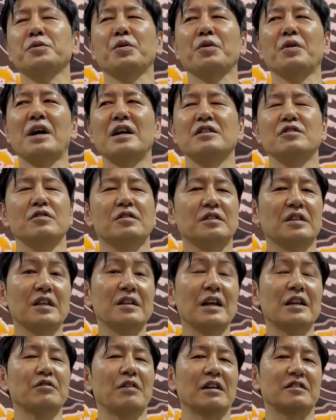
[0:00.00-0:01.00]
とか言って
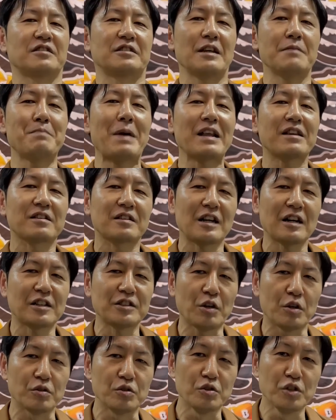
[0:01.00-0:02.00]
たの全く
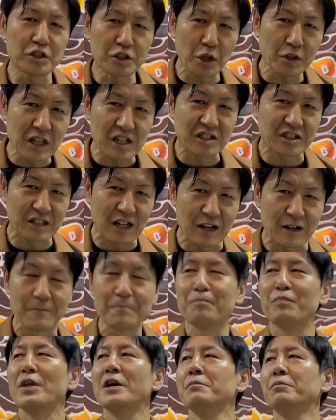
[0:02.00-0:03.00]
の嘘でした。
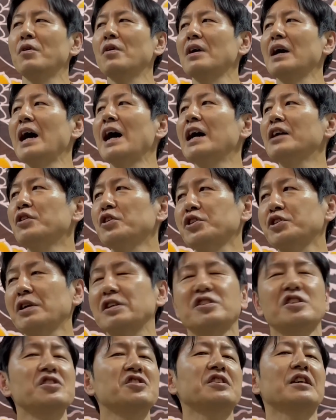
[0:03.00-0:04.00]
もうあの人は
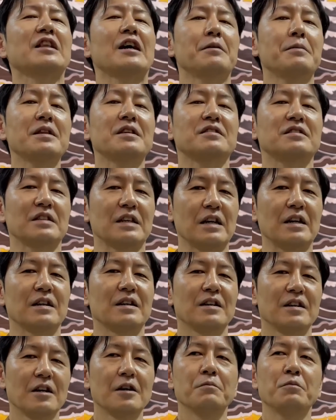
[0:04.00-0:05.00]
信じちゃだめですね。
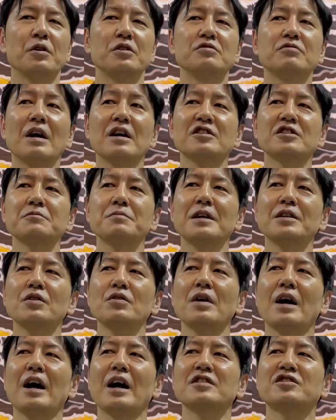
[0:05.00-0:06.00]
もう宇和島
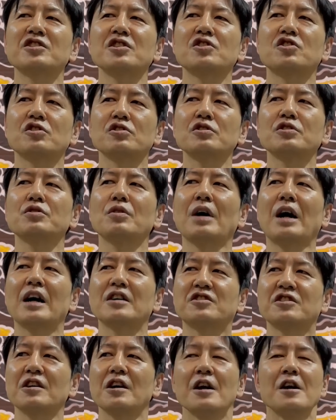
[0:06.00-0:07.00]
の恥中の
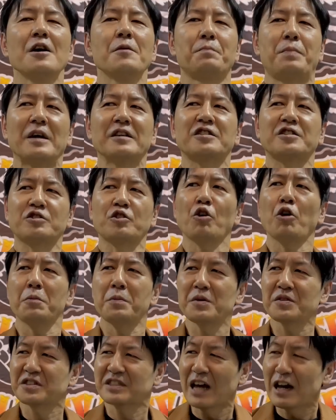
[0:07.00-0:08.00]
恥、
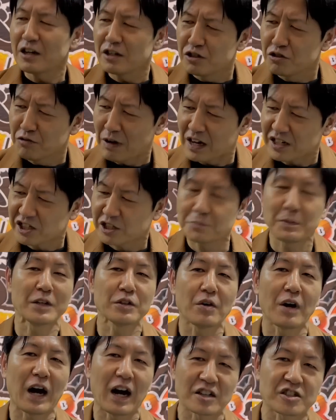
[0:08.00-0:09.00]
ベスト・オブ・ザ・宇和島
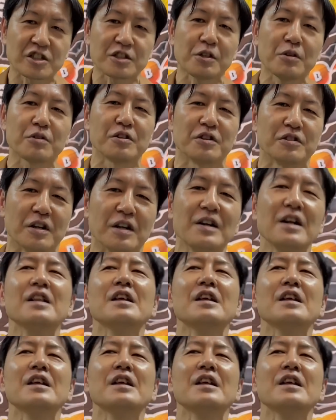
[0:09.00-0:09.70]
の恥という、